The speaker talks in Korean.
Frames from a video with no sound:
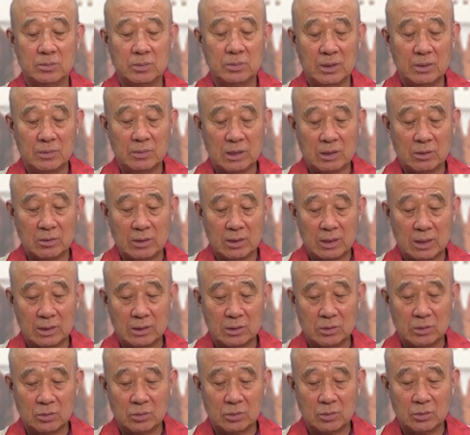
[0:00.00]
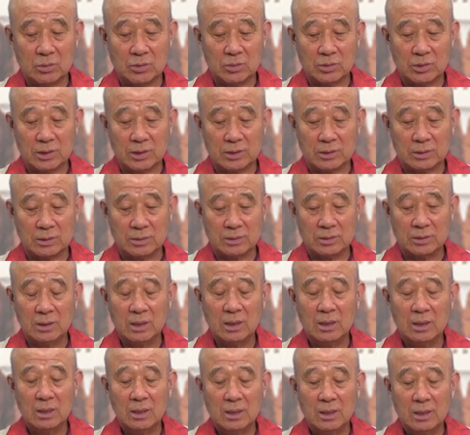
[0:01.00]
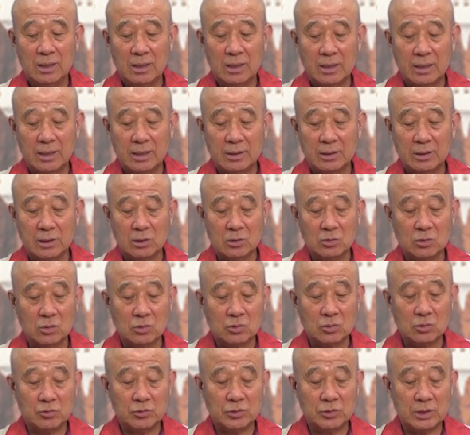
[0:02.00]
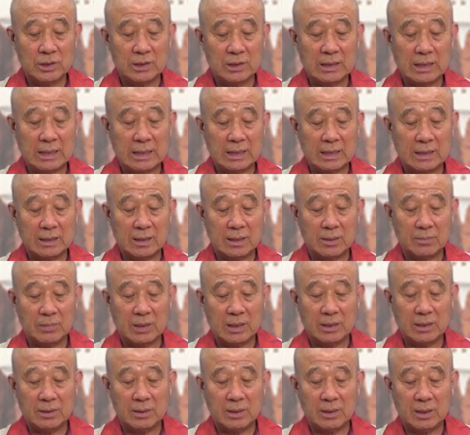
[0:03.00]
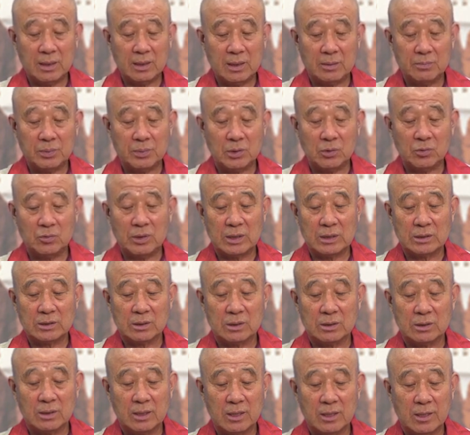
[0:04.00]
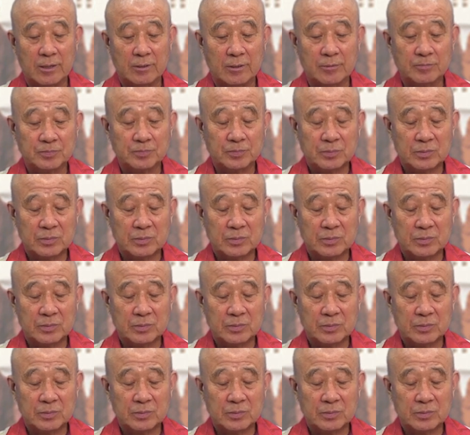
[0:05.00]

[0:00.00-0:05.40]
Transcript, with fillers: 버마로 가가지고 그곳에는 영국 출신이 안한다 몇 대야 비구가 있었는데